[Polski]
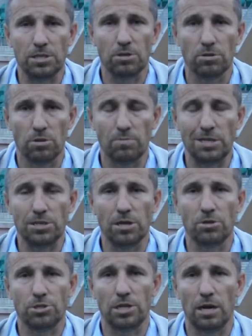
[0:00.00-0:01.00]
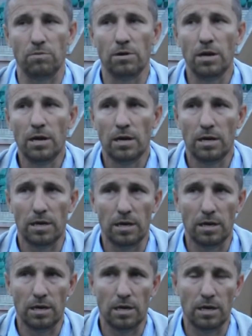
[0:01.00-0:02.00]
to, to będzie go strzelał
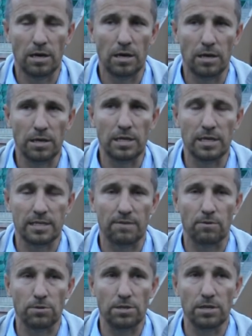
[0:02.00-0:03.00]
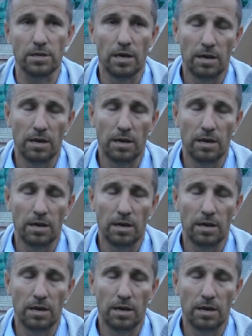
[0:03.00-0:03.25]
yy, inny zawodnik.